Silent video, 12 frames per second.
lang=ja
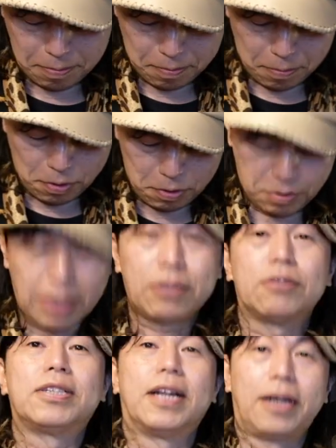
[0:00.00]
もう一個ある
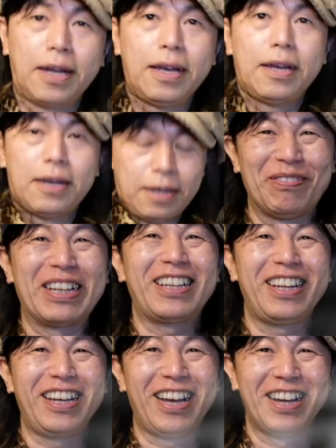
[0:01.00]
としたらね
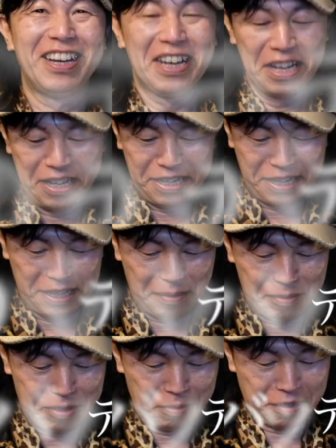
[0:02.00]
バッテリーが切れて
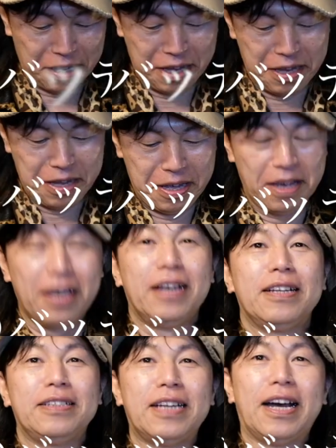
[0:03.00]
みしもて
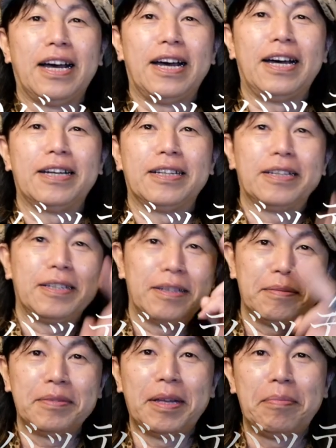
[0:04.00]
じゃあ
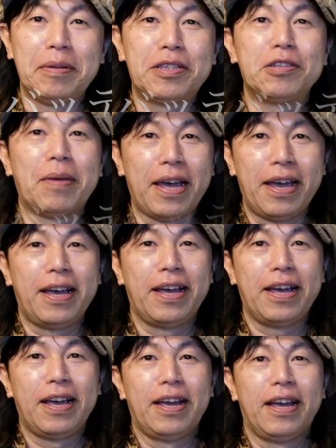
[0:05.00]
3つ目
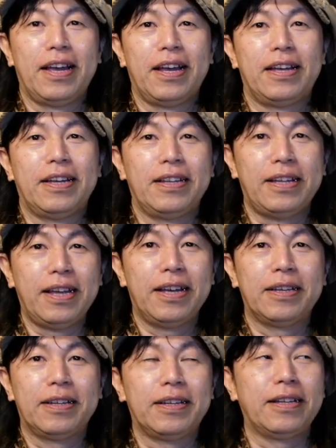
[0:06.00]
ね
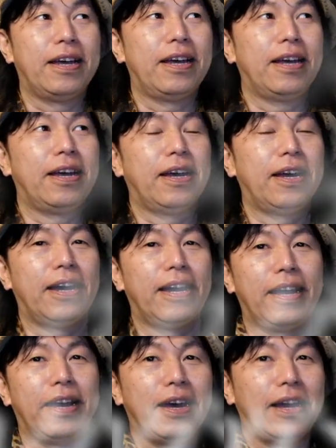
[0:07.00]

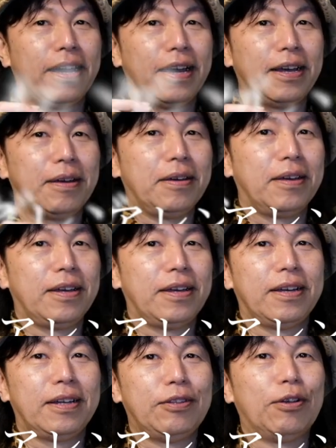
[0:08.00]
えー
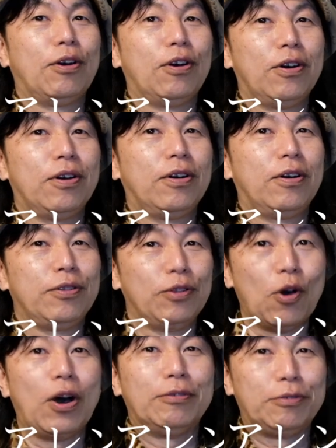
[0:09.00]
の
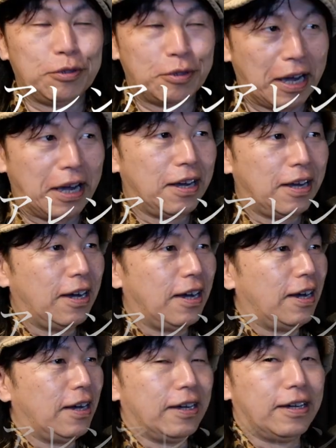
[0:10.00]
ノウハウというか
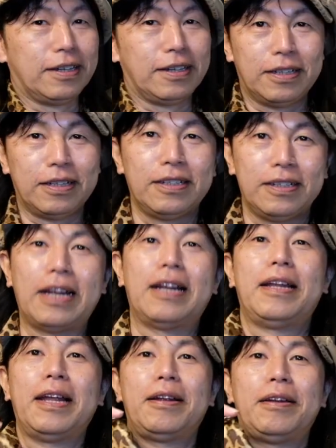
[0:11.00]
や、
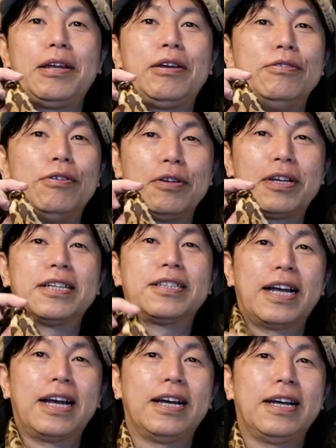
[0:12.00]
ね、リングを生かし
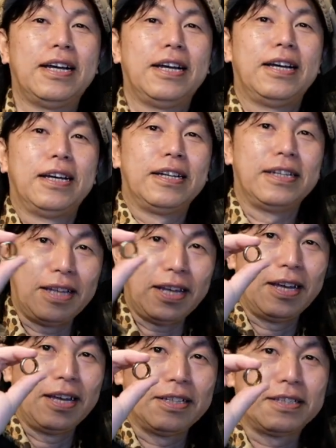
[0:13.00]
た、ね、
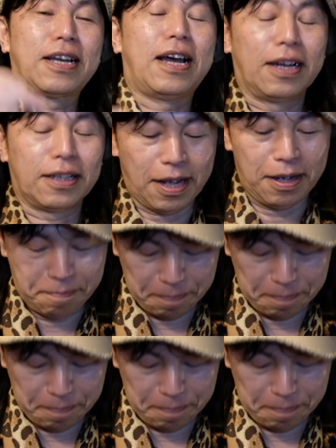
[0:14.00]
使い方